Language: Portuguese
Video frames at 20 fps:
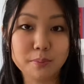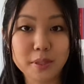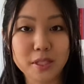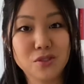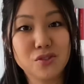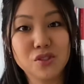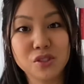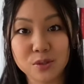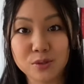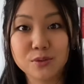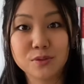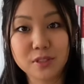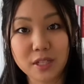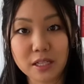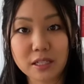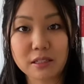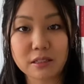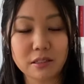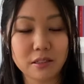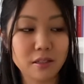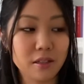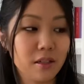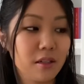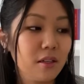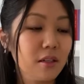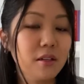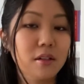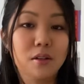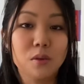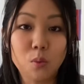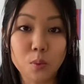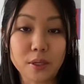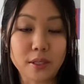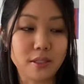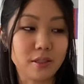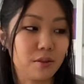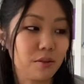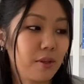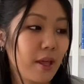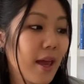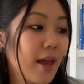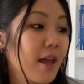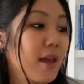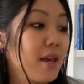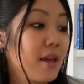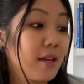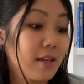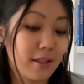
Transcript: pra gente não ficar aqui um ano, né?